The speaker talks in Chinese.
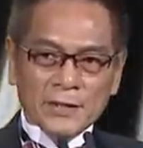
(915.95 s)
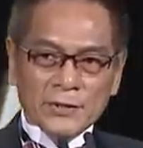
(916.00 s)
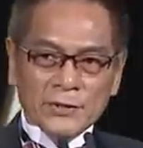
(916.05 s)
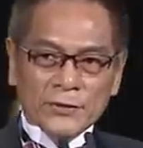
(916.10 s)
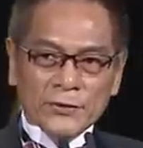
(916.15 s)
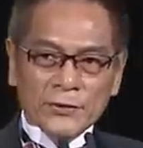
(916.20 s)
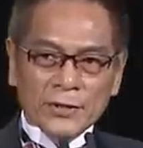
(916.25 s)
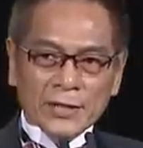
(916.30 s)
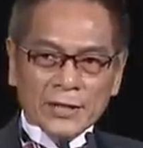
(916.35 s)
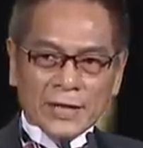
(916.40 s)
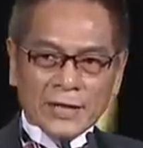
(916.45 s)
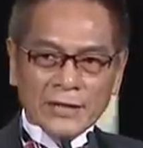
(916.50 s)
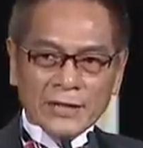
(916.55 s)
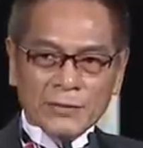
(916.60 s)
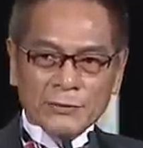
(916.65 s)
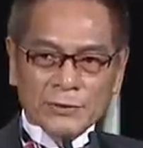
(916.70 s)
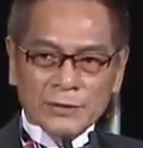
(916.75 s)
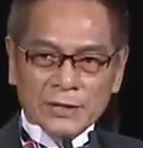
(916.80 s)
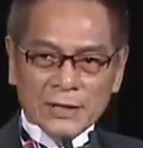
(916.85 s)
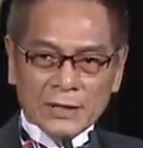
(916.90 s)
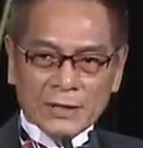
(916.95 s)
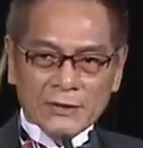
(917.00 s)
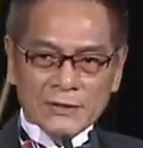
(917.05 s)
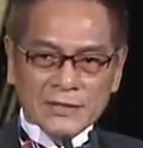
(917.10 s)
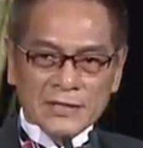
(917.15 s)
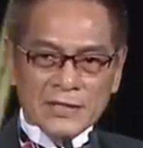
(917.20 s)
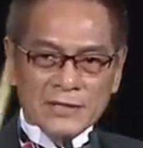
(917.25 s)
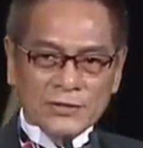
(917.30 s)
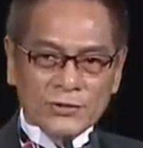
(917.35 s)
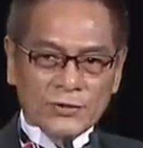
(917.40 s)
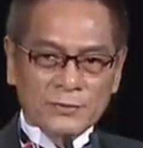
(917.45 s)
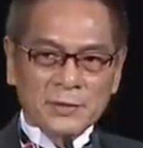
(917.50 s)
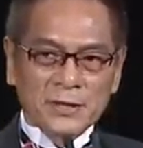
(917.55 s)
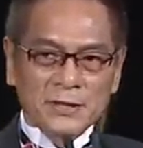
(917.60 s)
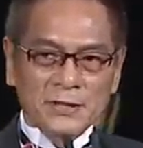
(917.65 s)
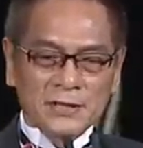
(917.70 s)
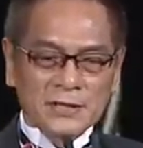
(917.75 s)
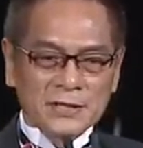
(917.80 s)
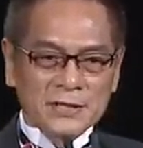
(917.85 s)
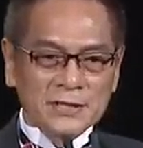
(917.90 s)
永远感念我的老战友们
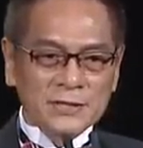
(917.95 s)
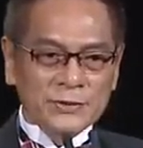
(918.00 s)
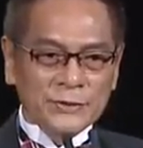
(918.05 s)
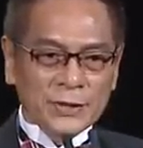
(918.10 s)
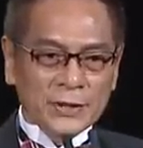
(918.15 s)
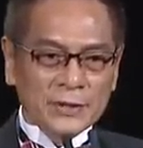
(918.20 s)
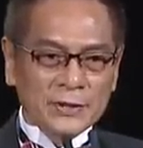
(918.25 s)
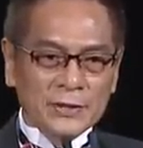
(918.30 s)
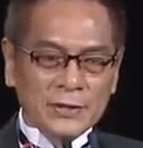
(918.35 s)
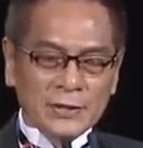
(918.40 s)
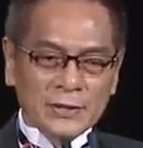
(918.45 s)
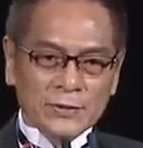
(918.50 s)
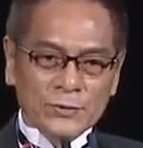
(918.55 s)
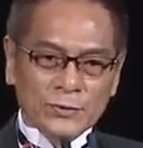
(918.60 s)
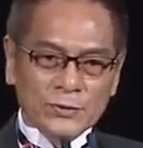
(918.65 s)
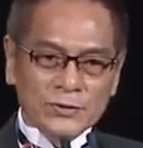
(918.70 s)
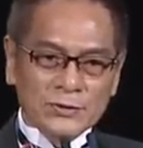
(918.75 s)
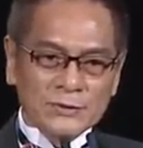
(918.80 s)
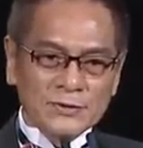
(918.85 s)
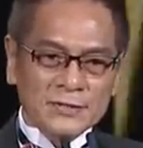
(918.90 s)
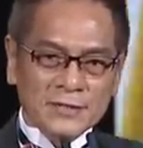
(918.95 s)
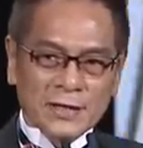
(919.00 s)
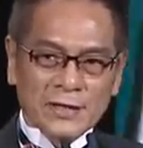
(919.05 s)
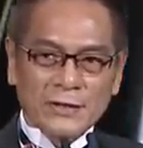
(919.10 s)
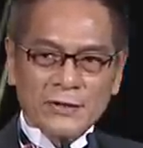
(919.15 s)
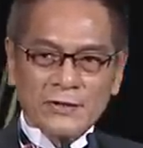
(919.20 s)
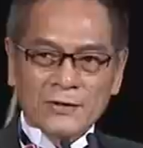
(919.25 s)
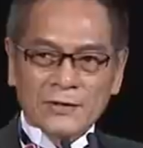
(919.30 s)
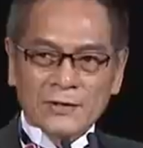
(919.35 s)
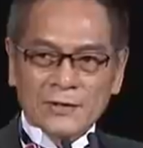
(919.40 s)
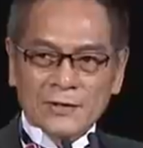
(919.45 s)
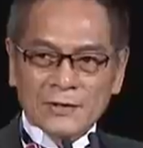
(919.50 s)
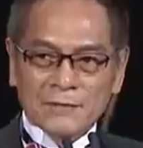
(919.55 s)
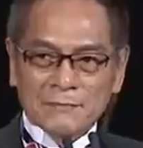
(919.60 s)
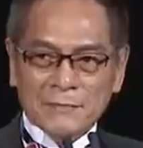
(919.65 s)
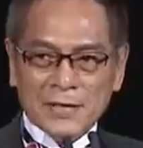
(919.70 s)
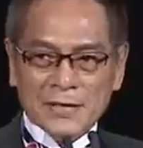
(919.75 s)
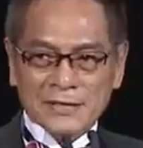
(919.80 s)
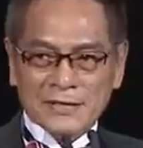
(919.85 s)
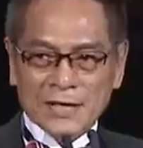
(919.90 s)
陈志远、郭忠韶、
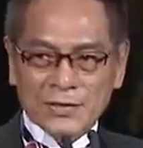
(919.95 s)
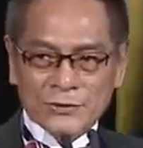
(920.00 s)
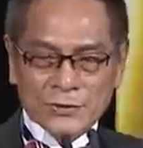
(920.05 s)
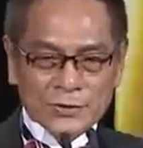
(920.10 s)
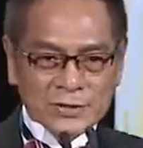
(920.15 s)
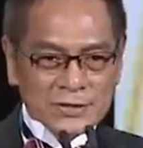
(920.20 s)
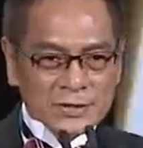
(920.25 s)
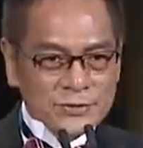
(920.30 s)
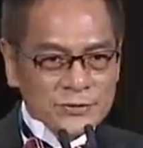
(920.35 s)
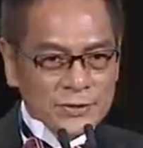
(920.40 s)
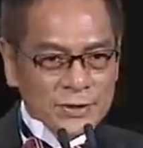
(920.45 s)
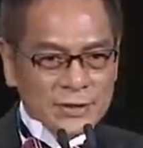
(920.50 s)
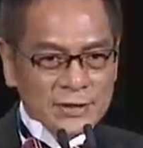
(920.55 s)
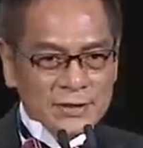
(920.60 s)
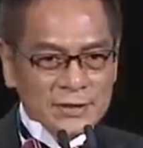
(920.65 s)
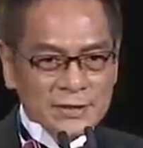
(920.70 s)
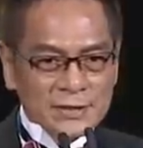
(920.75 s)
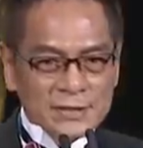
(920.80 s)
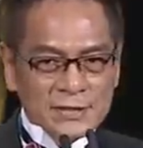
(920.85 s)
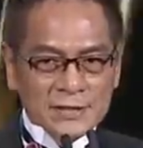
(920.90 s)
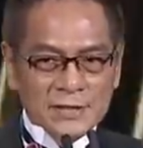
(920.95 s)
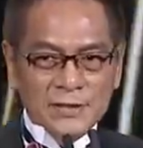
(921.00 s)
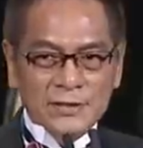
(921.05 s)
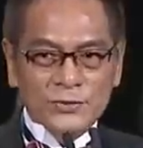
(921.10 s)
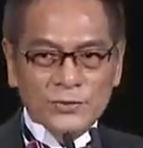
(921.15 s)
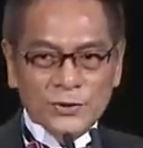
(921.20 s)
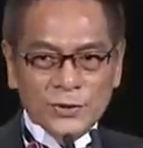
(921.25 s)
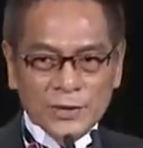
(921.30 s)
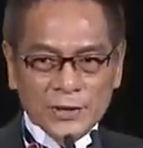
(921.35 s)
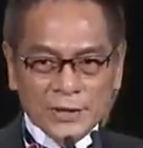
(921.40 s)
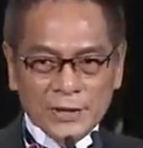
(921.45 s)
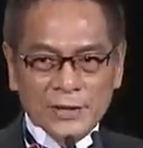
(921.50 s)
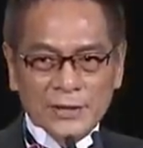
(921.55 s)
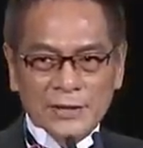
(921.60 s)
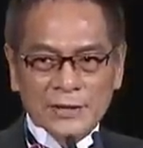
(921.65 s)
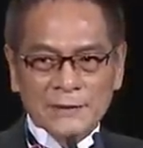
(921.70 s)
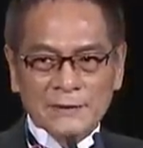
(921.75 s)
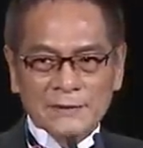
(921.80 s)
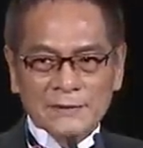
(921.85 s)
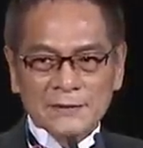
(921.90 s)
Masa、尤正渊、陈玉丽，
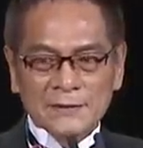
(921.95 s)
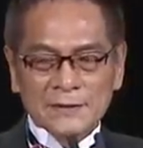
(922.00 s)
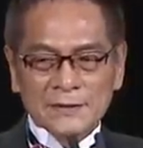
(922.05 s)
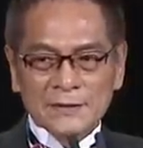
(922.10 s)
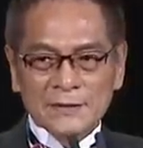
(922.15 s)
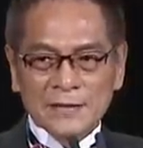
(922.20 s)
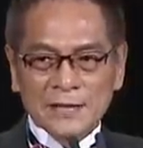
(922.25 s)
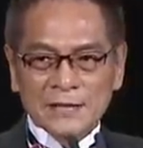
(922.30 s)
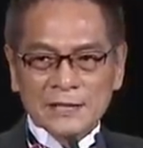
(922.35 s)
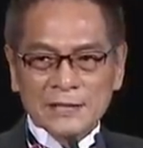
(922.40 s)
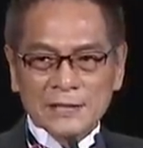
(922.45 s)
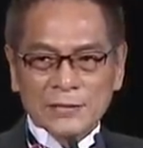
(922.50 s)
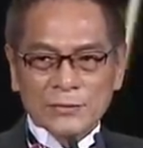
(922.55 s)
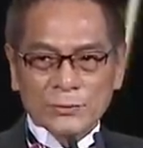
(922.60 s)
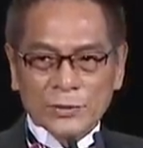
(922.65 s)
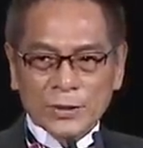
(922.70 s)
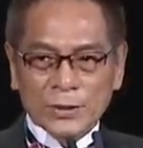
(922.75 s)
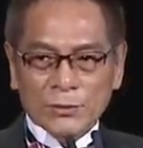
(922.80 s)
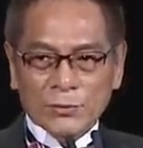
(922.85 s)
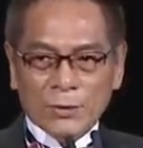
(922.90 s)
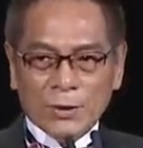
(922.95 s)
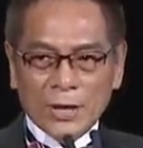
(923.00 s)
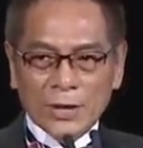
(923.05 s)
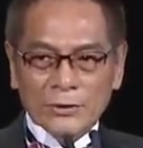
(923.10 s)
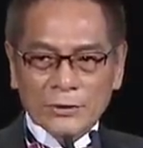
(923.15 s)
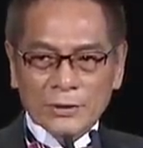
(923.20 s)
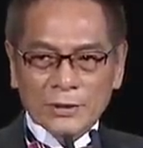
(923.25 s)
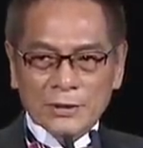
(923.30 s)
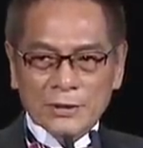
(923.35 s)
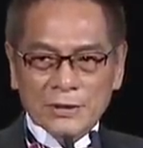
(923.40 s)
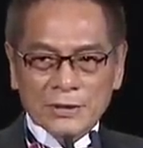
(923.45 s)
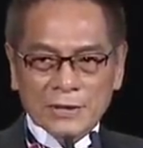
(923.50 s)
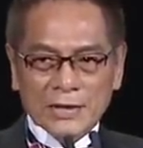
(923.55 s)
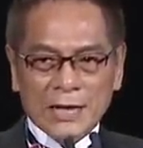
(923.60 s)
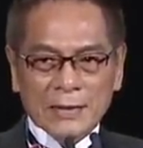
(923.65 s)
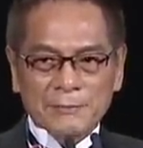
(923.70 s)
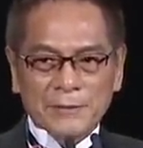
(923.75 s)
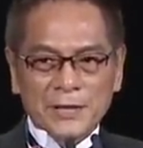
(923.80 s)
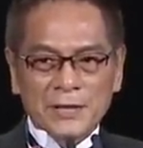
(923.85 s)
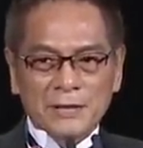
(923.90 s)
一起为华语
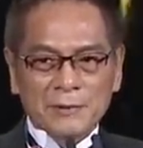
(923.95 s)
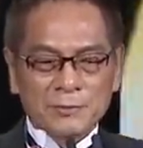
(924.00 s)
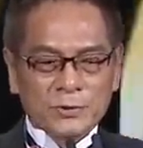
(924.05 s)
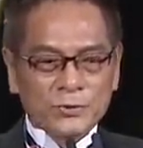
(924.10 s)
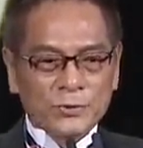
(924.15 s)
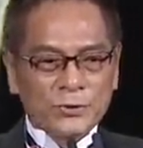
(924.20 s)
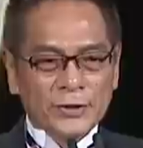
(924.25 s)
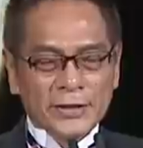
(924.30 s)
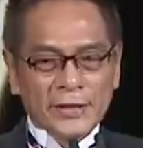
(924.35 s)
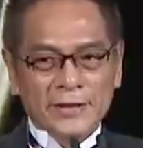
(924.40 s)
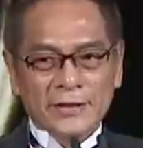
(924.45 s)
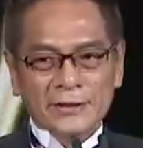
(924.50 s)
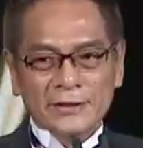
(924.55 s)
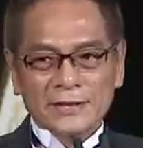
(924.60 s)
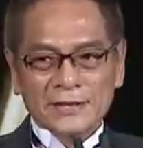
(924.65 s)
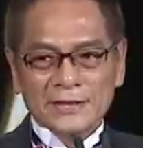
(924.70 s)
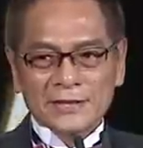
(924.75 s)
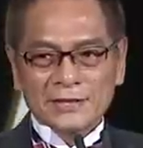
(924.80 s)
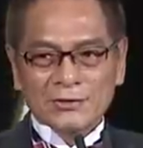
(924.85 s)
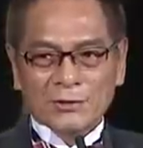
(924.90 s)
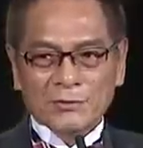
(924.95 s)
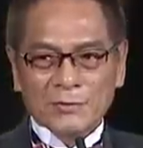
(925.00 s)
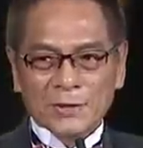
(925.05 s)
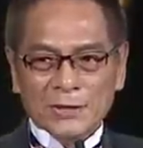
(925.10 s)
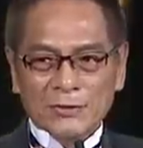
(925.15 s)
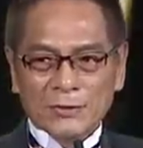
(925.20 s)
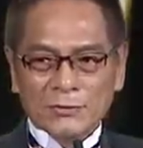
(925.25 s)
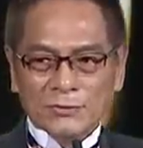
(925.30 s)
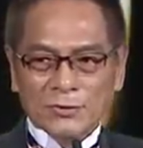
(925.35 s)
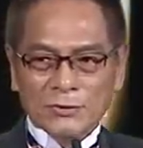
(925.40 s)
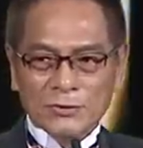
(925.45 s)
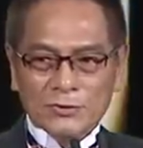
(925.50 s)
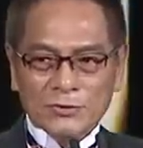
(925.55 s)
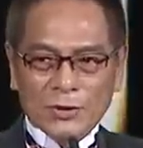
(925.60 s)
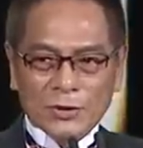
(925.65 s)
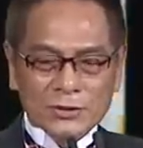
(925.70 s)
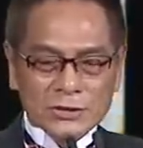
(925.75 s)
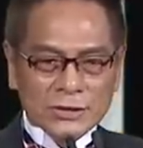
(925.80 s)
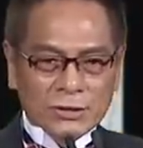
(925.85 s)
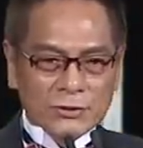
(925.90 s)
打拼那么多年，我们共同
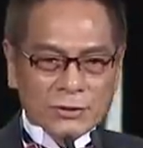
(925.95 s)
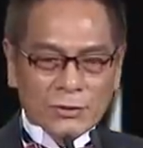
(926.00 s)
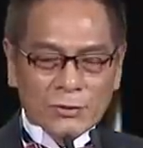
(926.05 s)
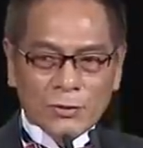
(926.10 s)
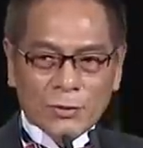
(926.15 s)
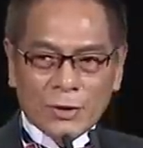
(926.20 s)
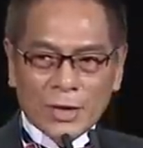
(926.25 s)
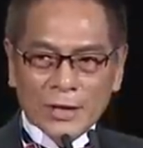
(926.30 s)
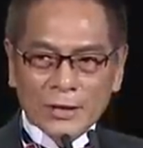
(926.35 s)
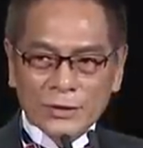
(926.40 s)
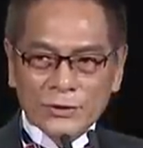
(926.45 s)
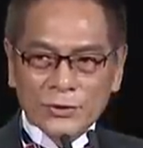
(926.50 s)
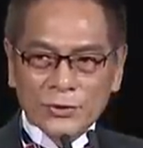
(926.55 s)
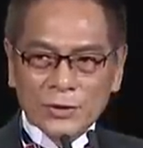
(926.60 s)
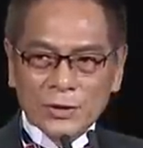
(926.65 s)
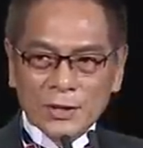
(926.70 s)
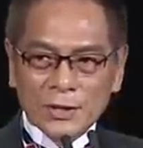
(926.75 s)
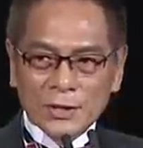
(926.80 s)
创造了华语